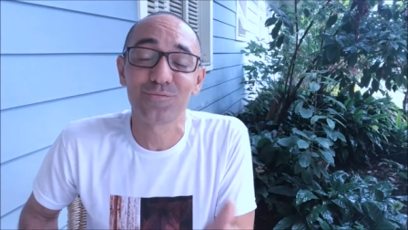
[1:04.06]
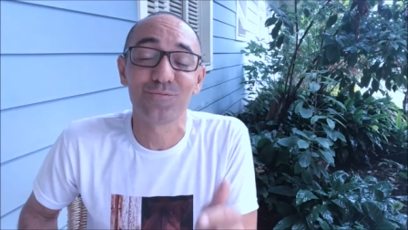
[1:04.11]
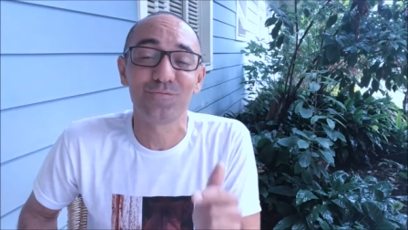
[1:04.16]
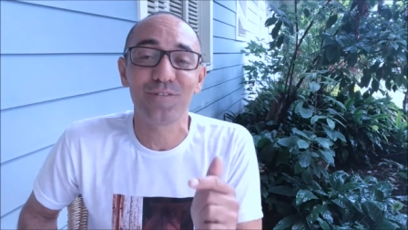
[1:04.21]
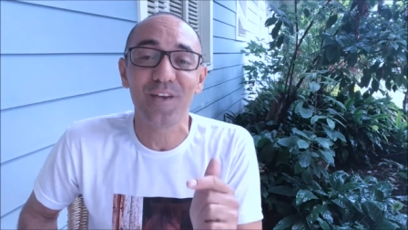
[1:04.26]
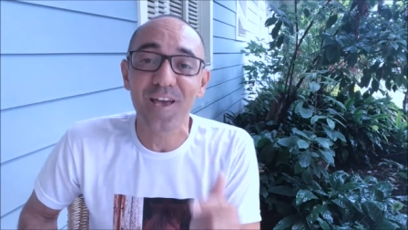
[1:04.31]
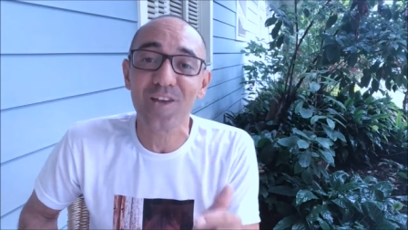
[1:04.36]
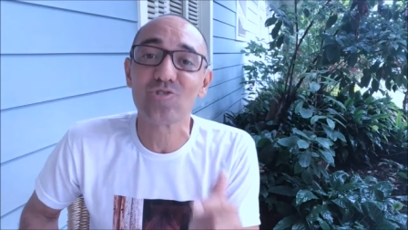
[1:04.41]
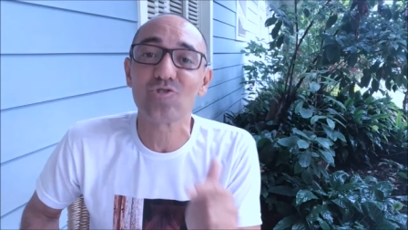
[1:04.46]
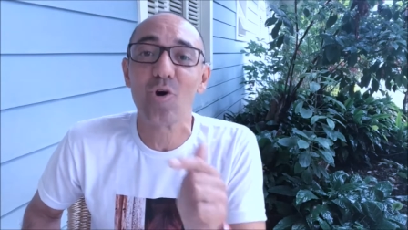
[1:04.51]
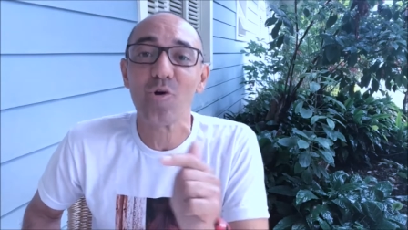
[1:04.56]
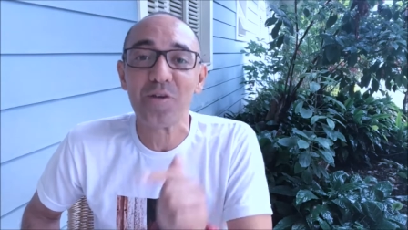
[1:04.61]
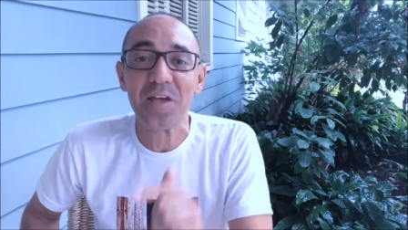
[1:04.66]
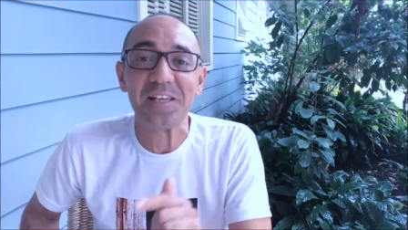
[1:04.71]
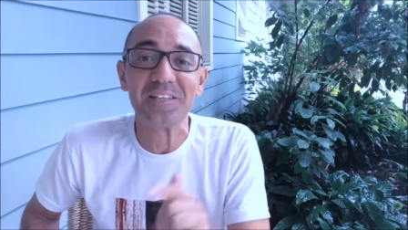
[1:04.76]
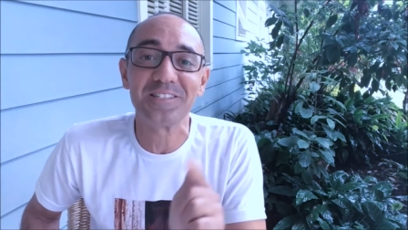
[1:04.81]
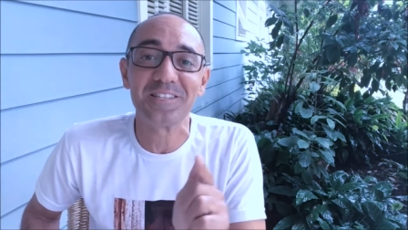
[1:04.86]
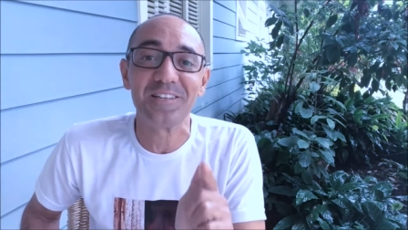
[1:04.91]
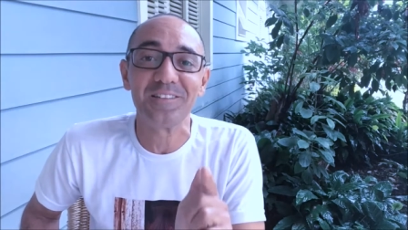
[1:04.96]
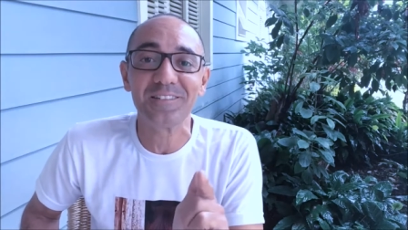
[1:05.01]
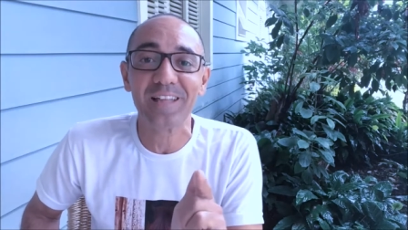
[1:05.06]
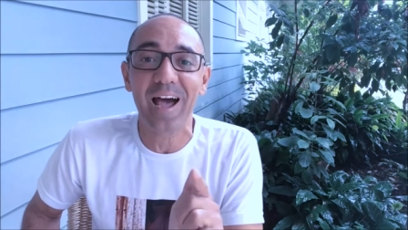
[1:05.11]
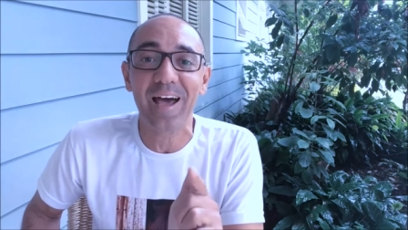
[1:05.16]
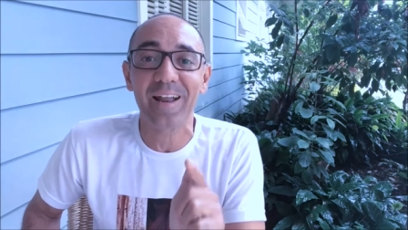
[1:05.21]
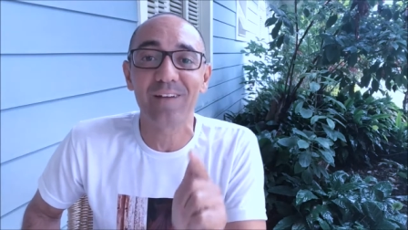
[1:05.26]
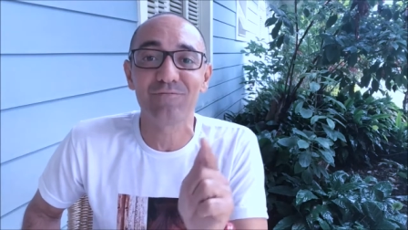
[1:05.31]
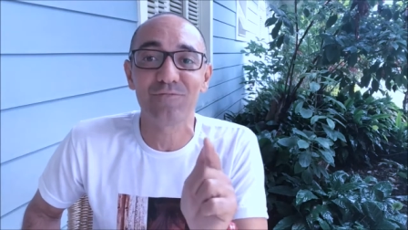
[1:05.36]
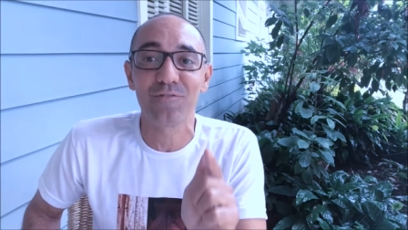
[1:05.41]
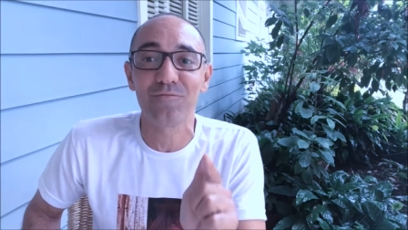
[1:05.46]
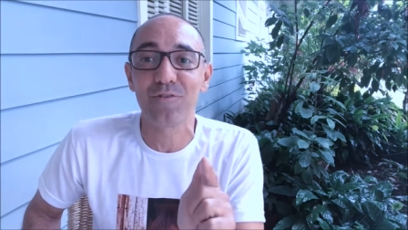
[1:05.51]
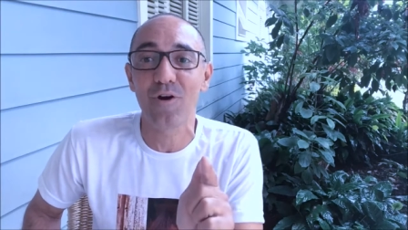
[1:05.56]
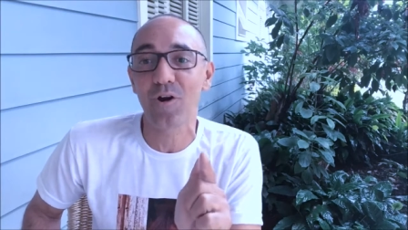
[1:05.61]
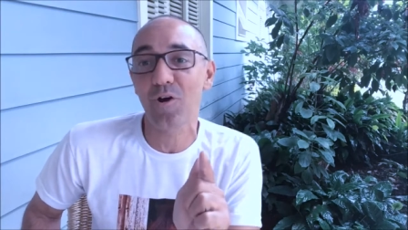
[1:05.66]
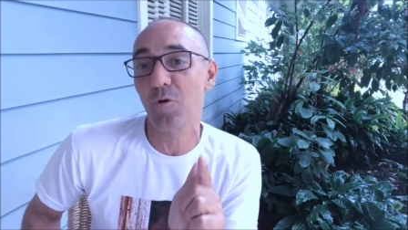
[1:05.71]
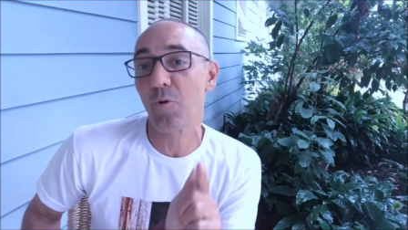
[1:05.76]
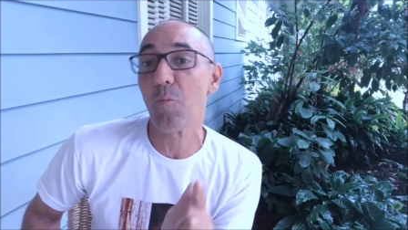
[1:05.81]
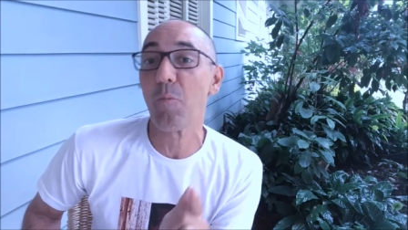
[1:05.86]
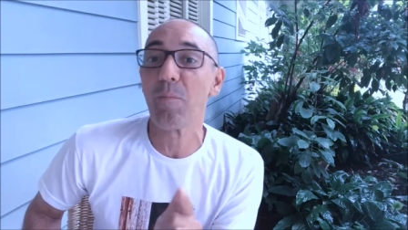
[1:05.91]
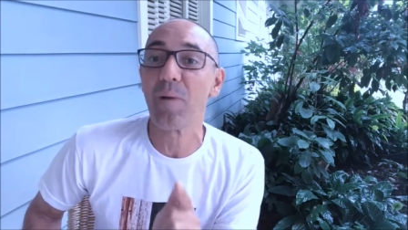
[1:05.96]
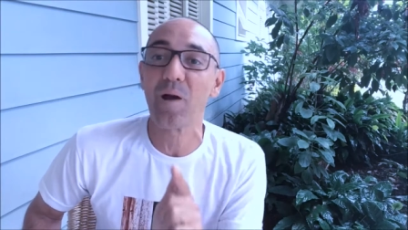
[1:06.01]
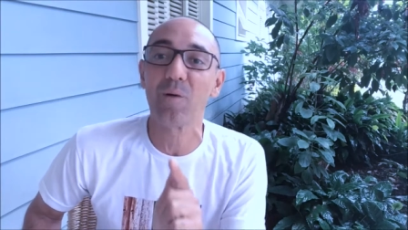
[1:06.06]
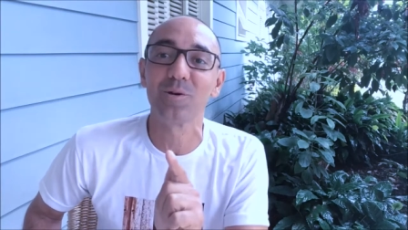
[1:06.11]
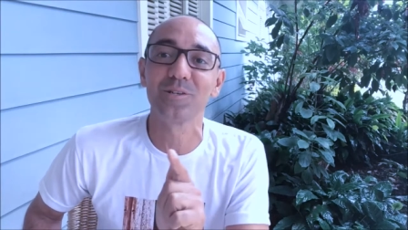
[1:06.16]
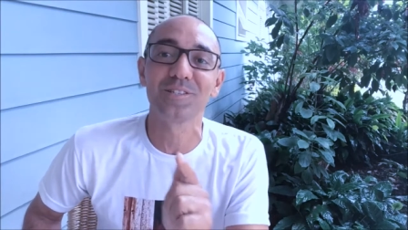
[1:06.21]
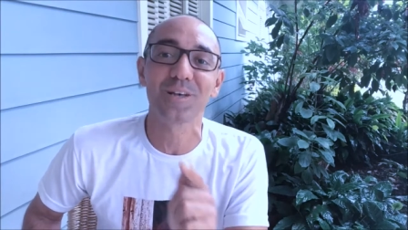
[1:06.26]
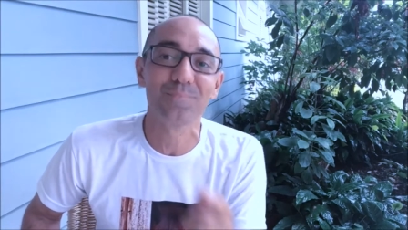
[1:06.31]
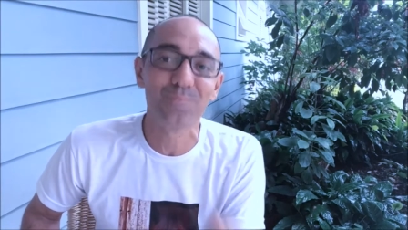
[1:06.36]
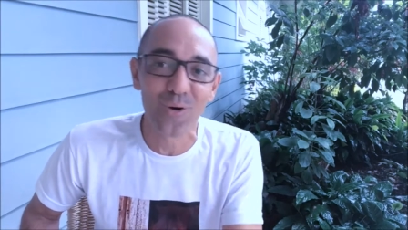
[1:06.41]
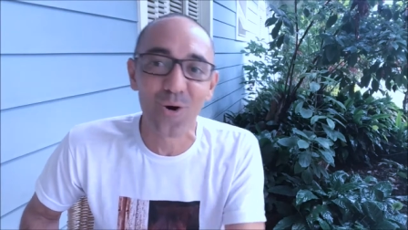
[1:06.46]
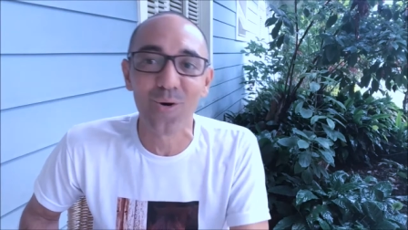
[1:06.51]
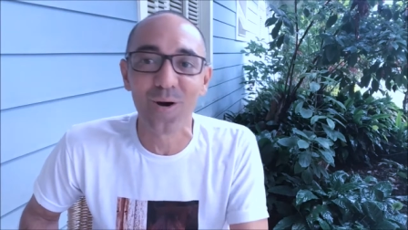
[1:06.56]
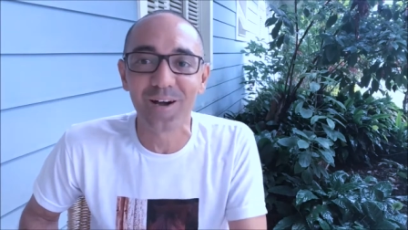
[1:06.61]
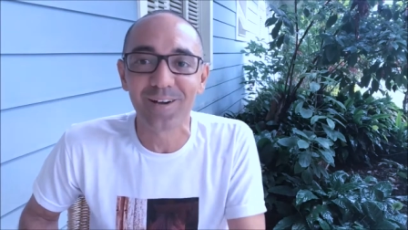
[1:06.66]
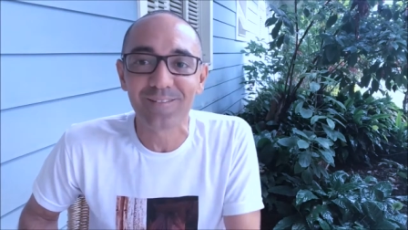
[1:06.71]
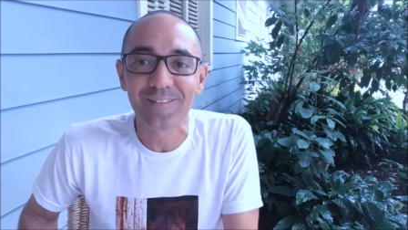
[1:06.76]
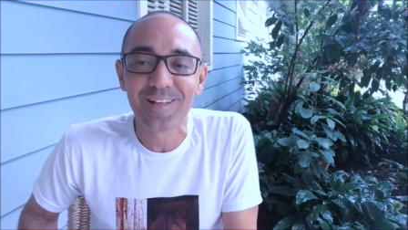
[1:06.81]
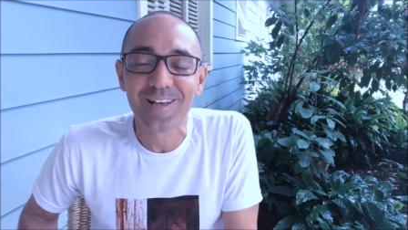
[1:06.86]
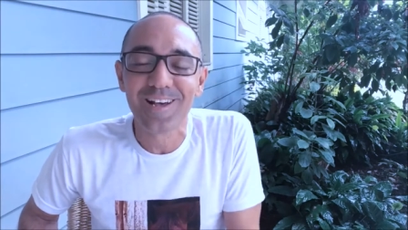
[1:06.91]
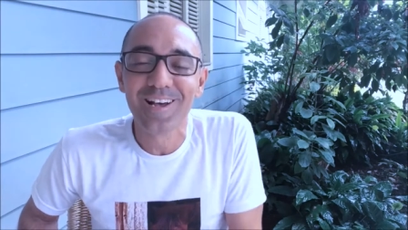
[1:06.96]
vejo alguém citar a fofoca como uma coisa boa,